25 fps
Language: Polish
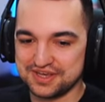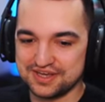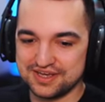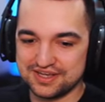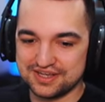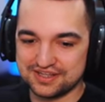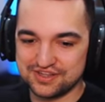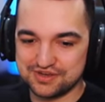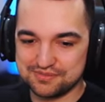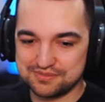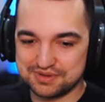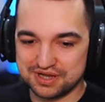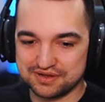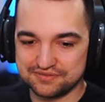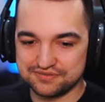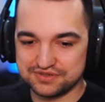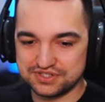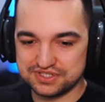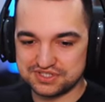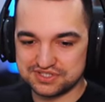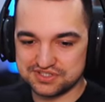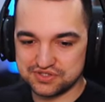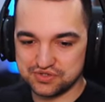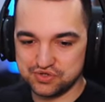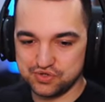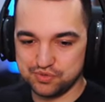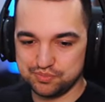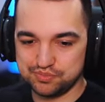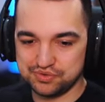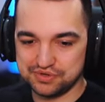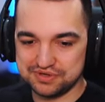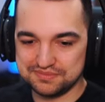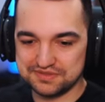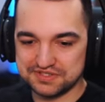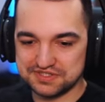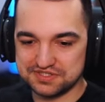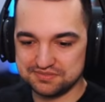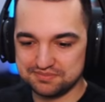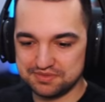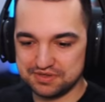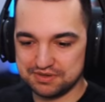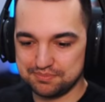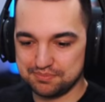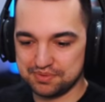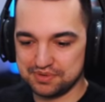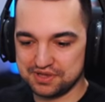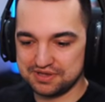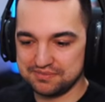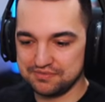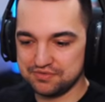Dobra, wiecie co, kupujemy sobie
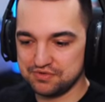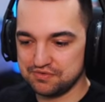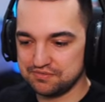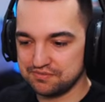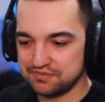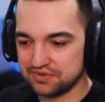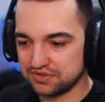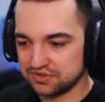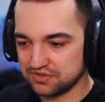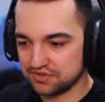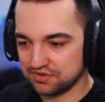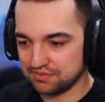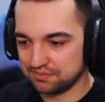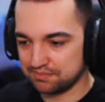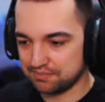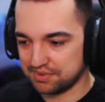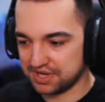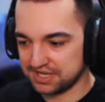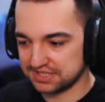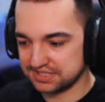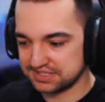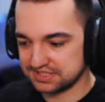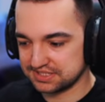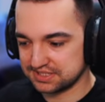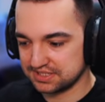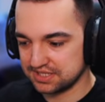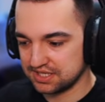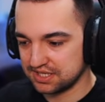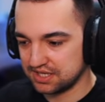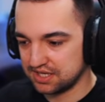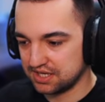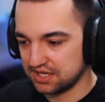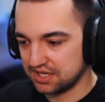Premium Motor Pass.